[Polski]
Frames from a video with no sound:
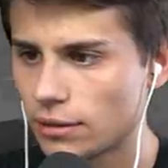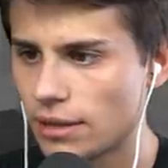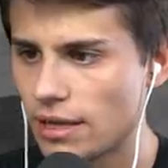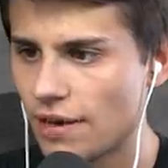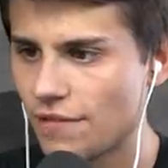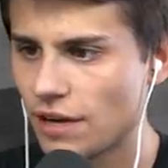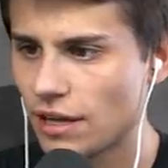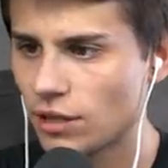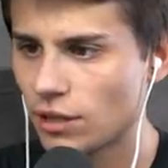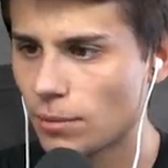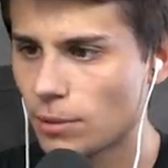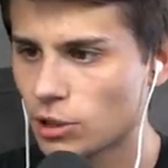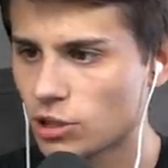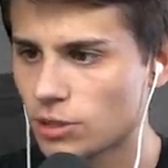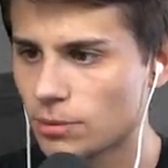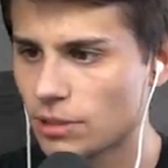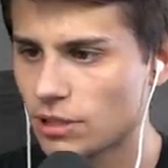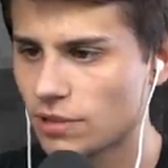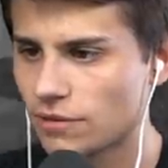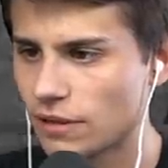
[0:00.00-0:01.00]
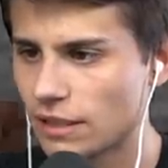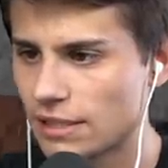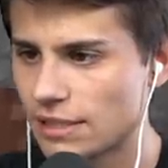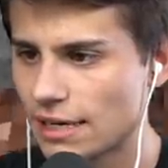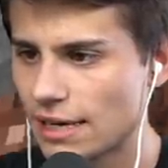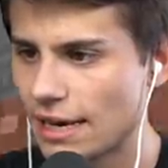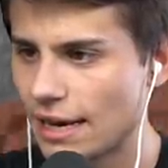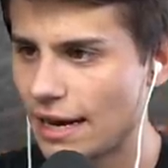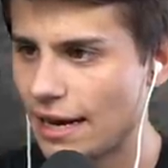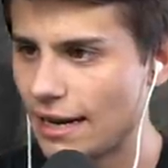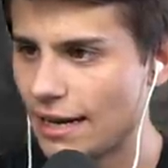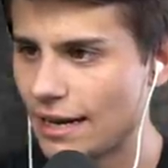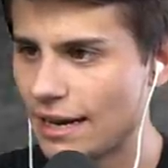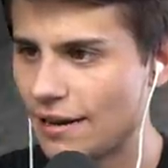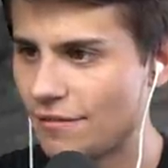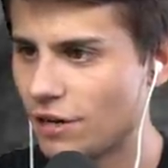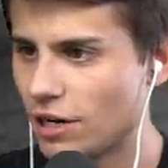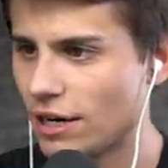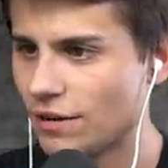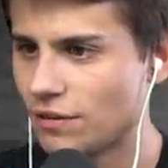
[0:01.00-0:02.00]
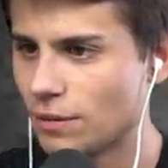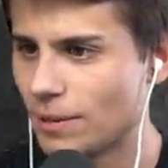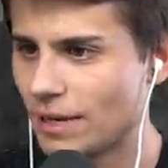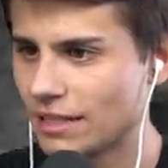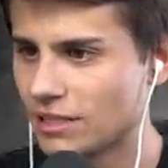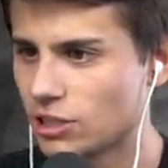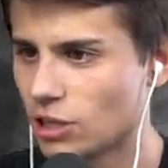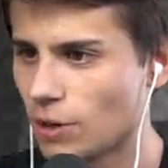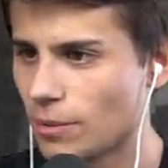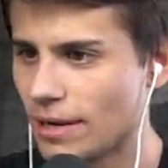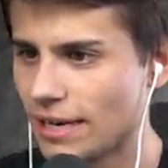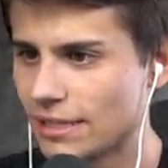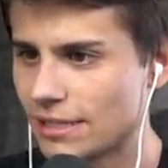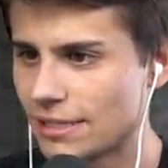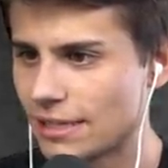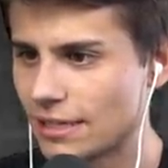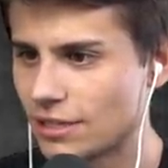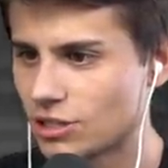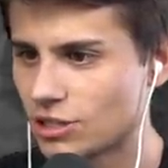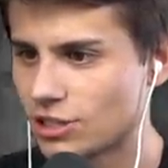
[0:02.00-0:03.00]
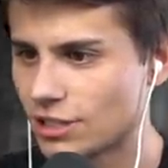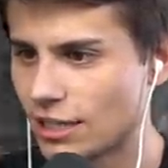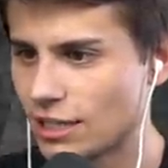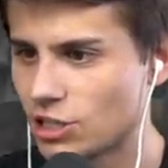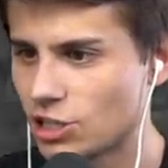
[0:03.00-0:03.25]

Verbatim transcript: Nie wiadomo, czy będzie więcej, ale ja wolę wybrać to miejsce niż gdzie